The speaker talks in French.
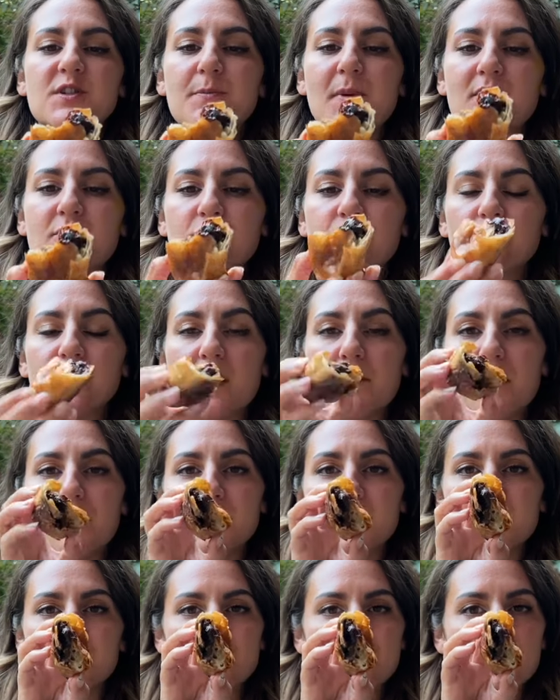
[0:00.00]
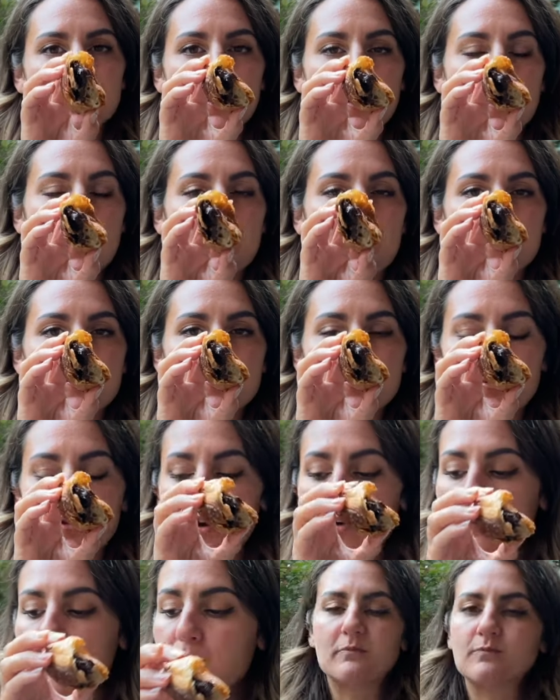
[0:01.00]
C'est pas du tout la même texture qu'un pain au
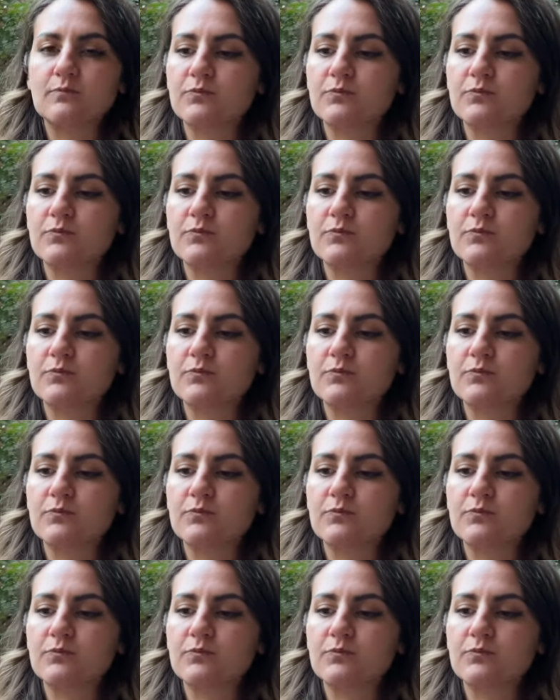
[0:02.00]
chocolat. Hein.